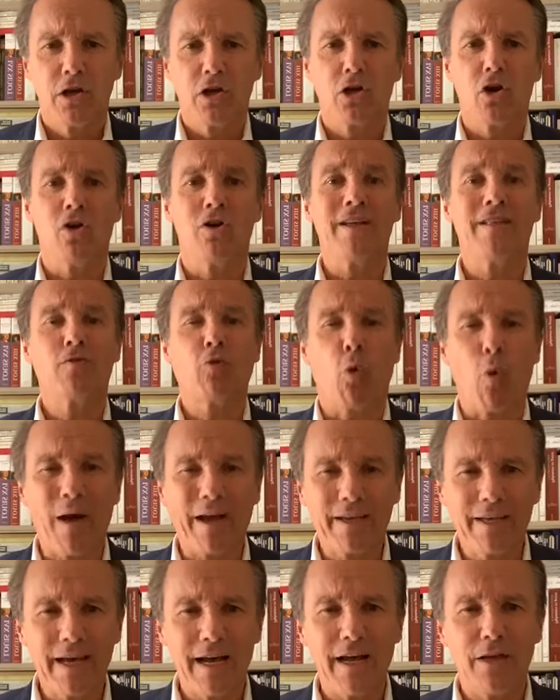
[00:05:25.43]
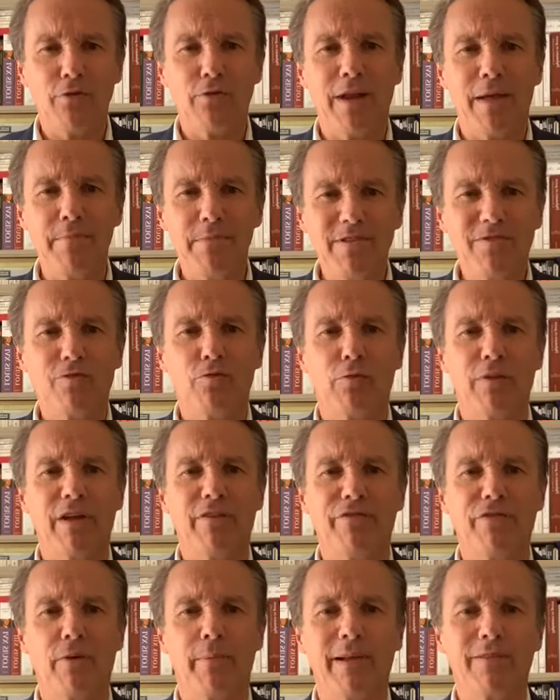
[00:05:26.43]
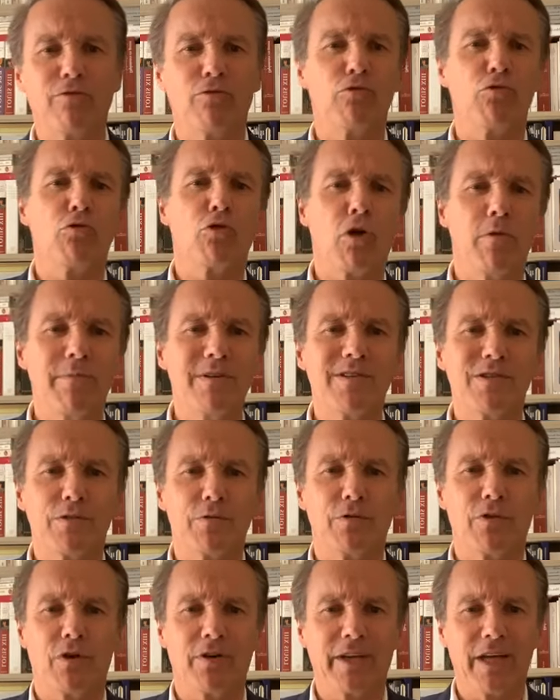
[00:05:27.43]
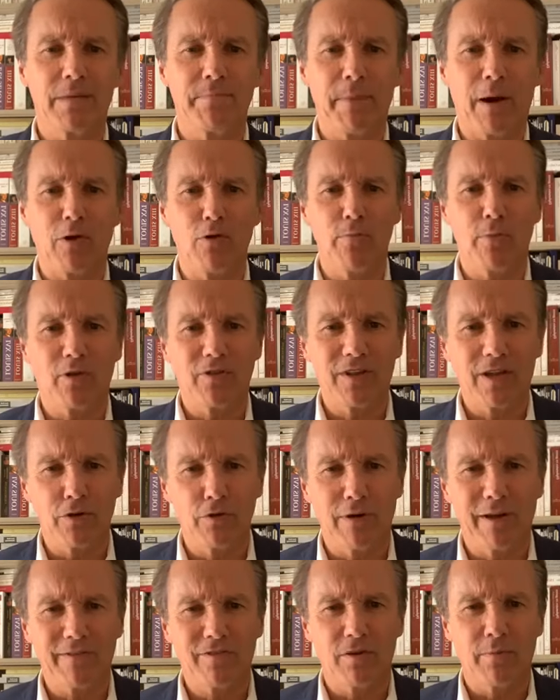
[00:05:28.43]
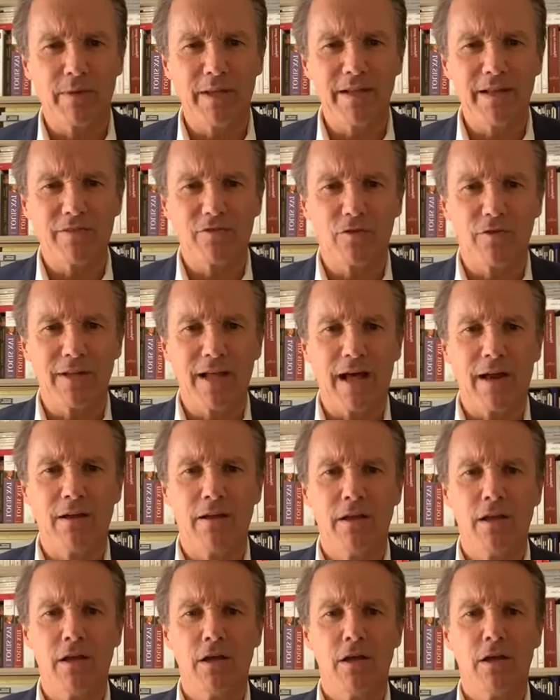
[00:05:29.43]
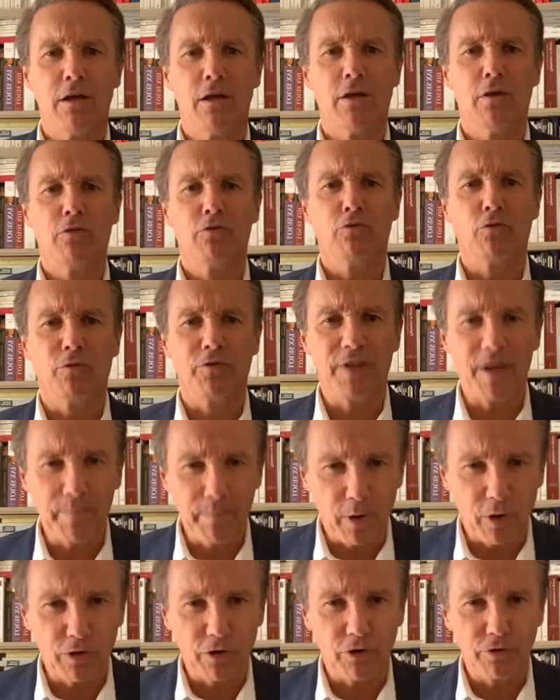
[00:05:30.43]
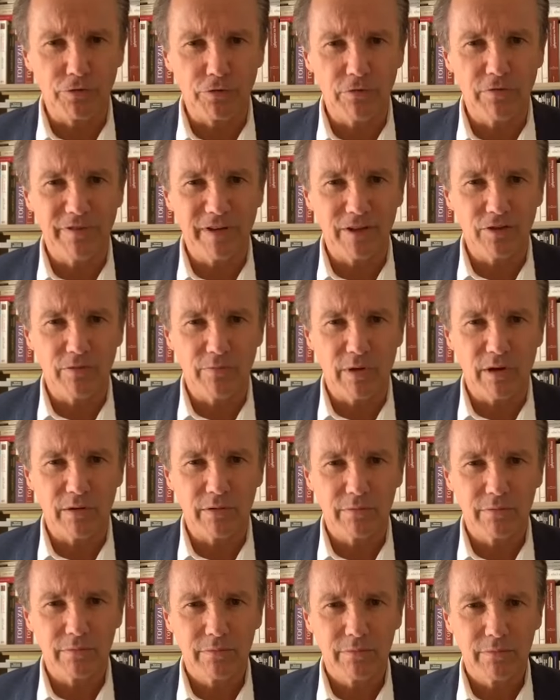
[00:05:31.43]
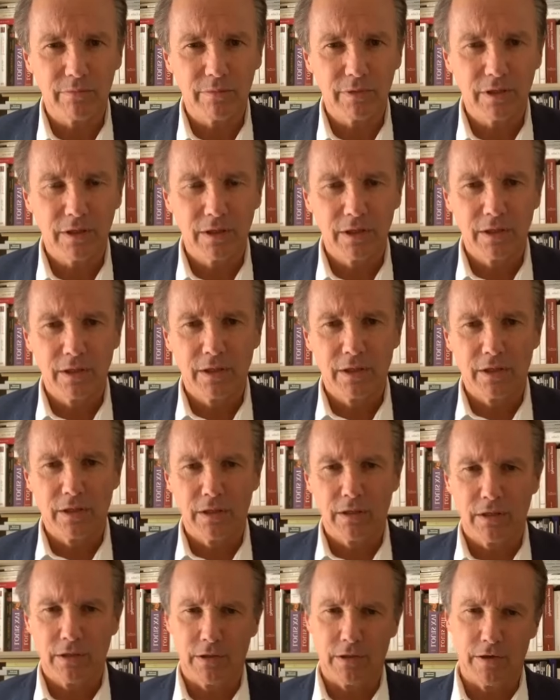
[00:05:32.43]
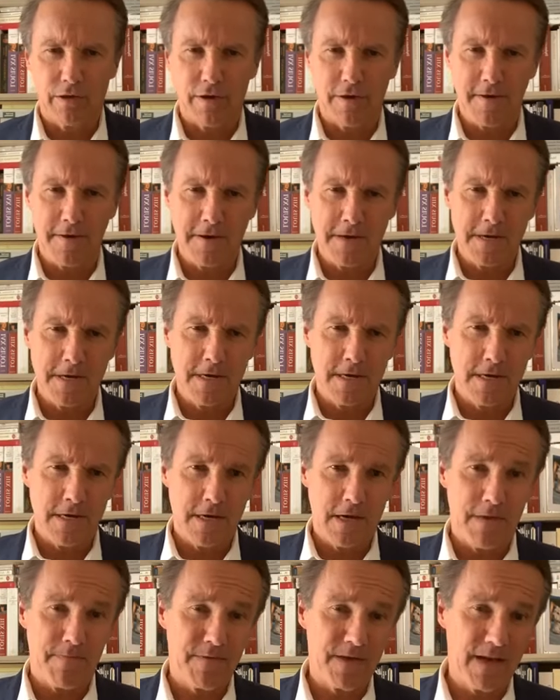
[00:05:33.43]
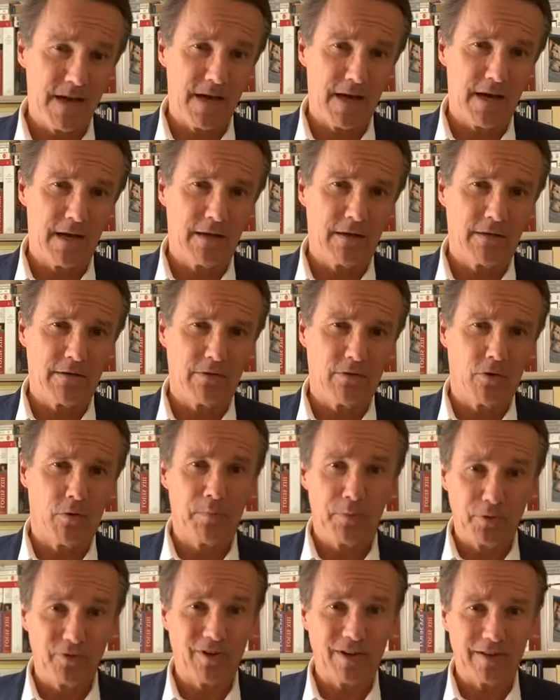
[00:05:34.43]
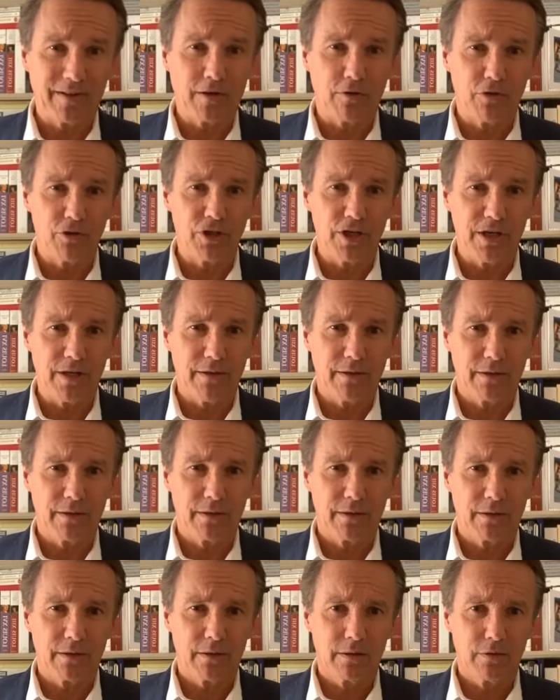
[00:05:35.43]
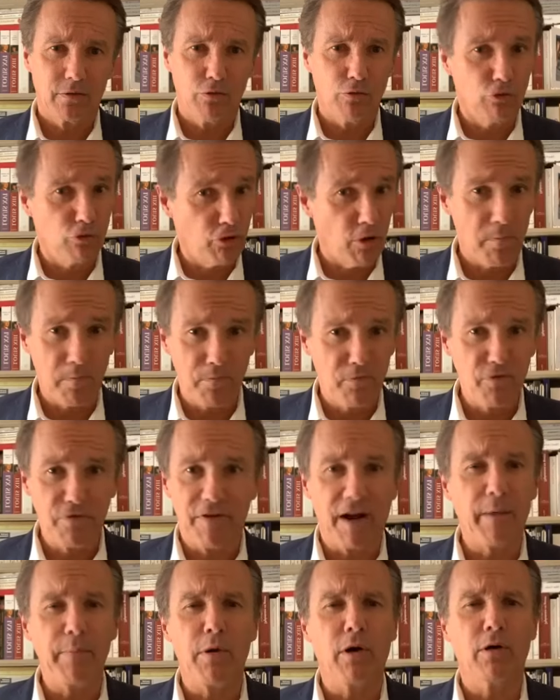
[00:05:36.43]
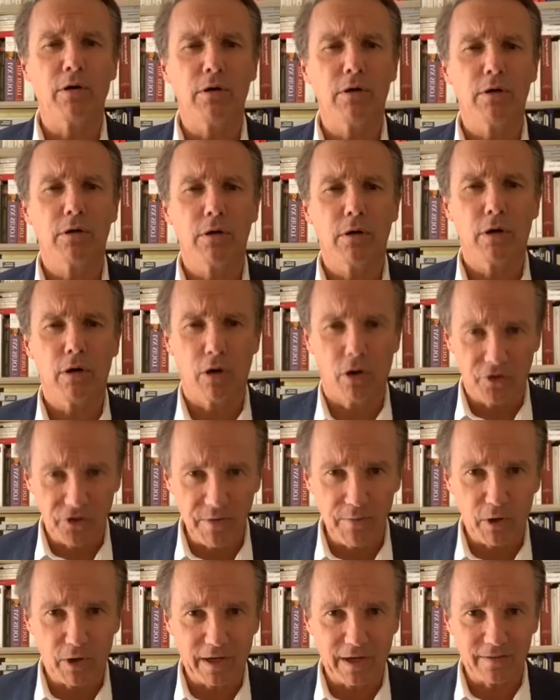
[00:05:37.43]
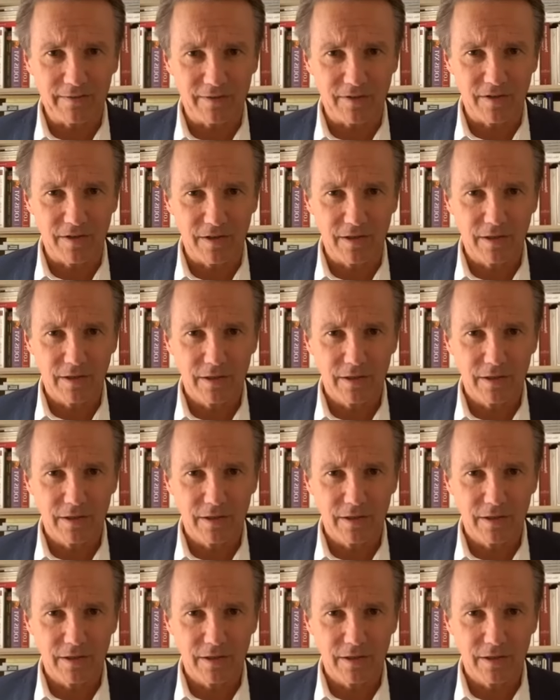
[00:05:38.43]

quand les trois quarts de la mission d'information, commission d'enquête parlementaire de l'Assemblée nationale sont dépendants du gouvernement Eh bien, on peut s'interroger. Nous ne sommes plus vraiment en démocratie.